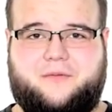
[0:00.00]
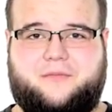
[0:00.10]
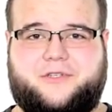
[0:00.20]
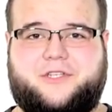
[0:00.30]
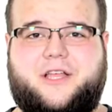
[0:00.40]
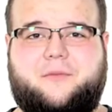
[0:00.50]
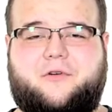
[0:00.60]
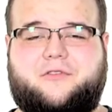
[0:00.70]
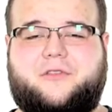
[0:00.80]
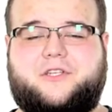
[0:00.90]
Мы читаем
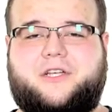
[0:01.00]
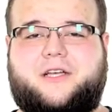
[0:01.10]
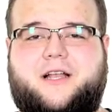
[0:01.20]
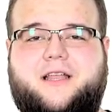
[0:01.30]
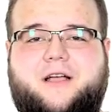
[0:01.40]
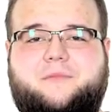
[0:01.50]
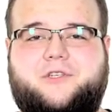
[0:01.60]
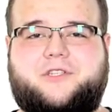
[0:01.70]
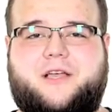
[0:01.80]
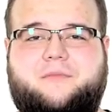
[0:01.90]
код наших коллег, мы
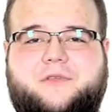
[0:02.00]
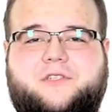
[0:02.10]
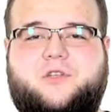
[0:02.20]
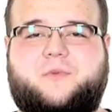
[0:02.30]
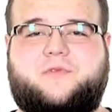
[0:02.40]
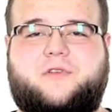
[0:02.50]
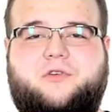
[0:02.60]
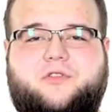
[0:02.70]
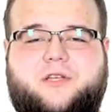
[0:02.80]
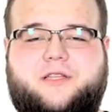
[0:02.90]
читаем наш собственный
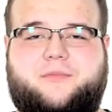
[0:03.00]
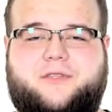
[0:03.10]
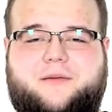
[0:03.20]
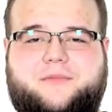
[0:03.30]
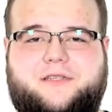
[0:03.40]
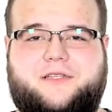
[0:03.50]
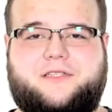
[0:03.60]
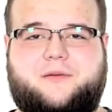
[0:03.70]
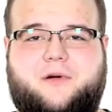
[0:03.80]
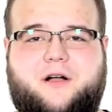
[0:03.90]
код, когда пытаемся
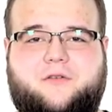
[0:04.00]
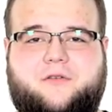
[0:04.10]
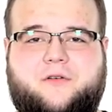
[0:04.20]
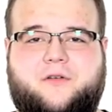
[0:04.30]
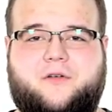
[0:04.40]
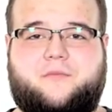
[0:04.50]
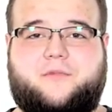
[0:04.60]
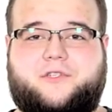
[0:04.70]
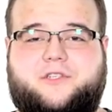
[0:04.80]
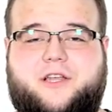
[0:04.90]
найти багу,
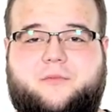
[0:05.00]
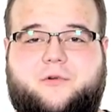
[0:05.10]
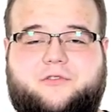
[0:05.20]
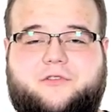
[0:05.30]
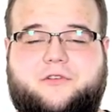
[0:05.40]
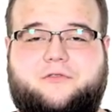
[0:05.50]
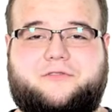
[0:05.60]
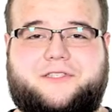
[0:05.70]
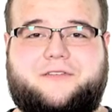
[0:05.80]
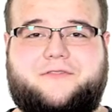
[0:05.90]
мы читаем код
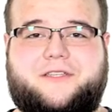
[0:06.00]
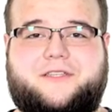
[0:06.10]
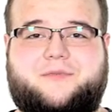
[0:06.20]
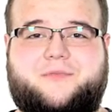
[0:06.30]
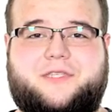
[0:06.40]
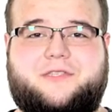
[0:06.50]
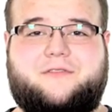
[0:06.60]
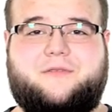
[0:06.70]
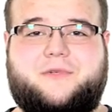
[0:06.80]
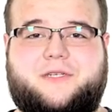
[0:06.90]
однокурсников, когда
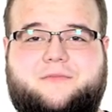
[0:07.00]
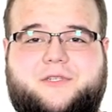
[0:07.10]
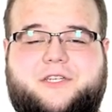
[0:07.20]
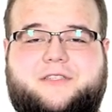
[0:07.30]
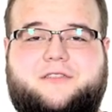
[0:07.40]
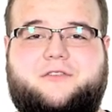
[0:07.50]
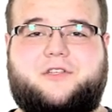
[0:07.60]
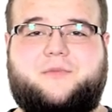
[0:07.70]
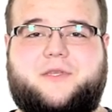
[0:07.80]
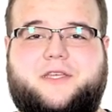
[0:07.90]
списываем, и мы часто
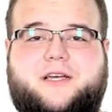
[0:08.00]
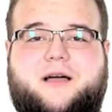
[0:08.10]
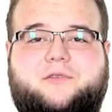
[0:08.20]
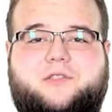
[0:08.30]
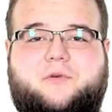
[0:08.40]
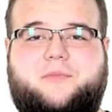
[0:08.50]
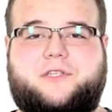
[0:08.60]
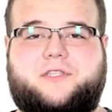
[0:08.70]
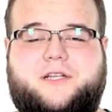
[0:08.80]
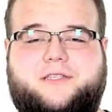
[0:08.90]
заходим на GitHub, чтобы
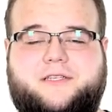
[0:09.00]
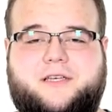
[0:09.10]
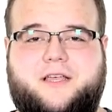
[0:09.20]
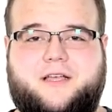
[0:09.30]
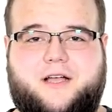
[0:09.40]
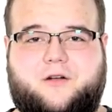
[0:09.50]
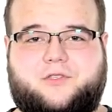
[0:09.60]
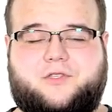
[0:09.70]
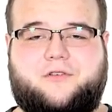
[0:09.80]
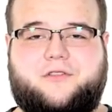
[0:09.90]
прочитать, как
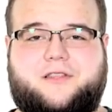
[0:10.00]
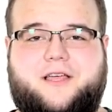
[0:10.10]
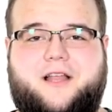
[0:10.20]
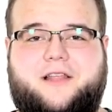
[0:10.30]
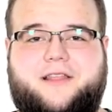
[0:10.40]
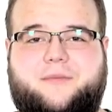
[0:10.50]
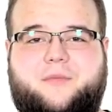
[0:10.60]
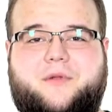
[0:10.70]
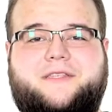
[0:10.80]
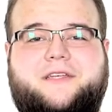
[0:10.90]
устроена та или иная
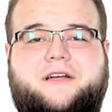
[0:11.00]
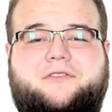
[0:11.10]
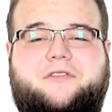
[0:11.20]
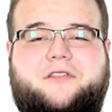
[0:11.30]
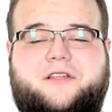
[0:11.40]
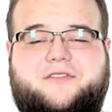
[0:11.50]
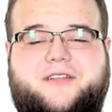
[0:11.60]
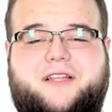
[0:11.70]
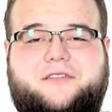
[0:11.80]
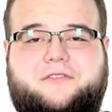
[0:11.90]
библиотека, которая, на наш
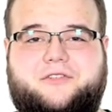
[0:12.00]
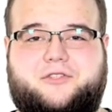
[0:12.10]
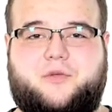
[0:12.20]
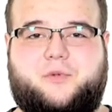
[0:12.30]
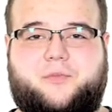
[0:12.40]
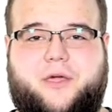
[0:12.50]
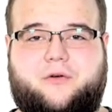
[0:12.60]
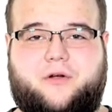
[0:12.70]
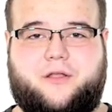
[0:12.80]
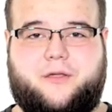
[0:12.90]
взгляд, делает что-нибудь
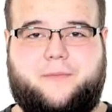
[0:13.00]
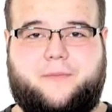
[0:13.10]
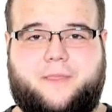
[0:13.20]
прикольное.